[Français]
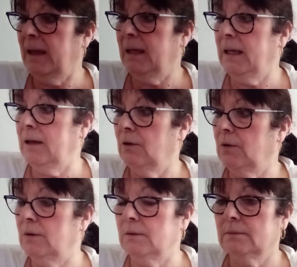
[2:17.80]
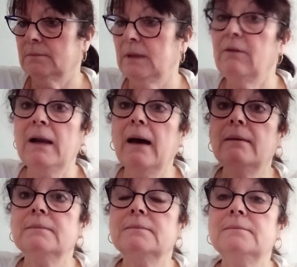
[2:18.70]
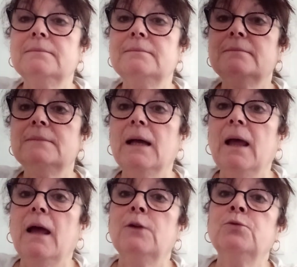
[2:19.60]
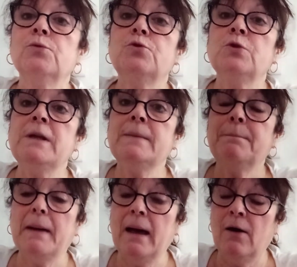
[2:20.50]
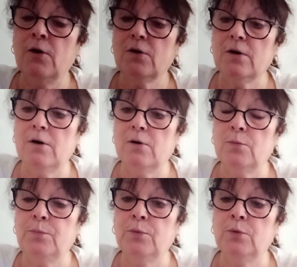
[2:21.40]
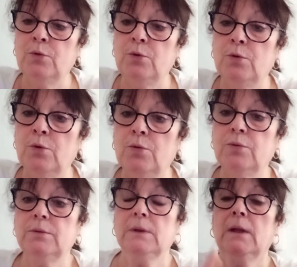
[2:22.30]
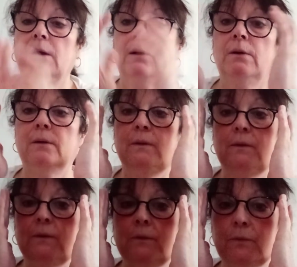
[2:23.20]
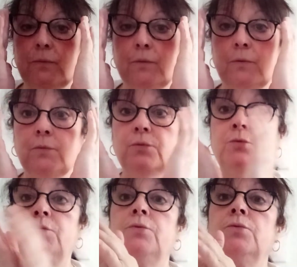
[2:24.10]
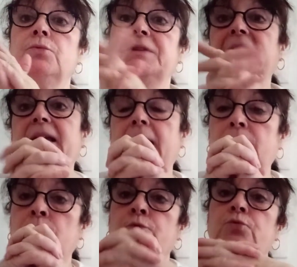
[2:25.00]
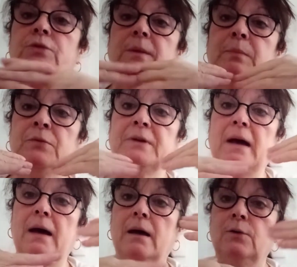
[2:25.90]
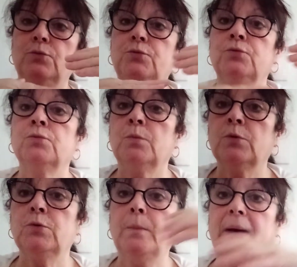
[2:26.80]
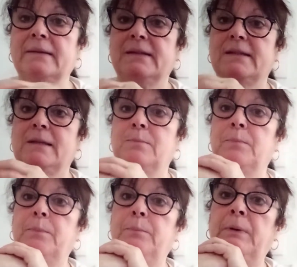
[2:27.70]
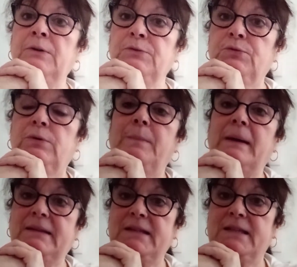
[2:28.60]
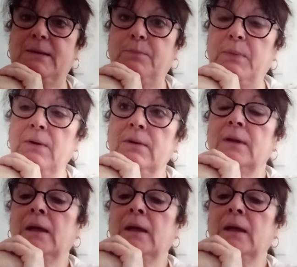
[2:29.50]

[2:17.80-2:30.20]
Et, euh, et voilà. Donc je n'ai pas encore pour le lot euh, du ou des gagnants, tout dépendra euh, de nombre de participantes et participants.